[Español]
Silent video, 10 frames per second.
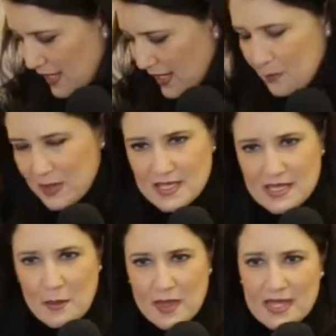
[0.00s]
que
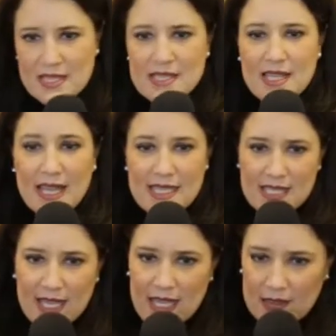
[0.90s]
precisamente es esta que
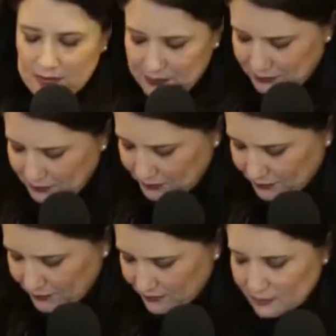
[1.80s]
está aquí,
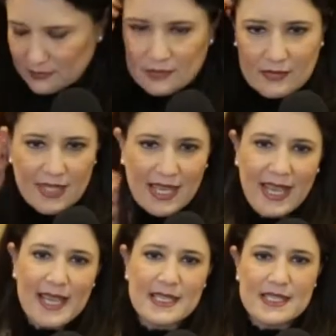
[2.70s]

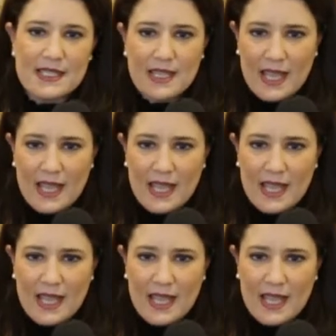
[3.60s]
que es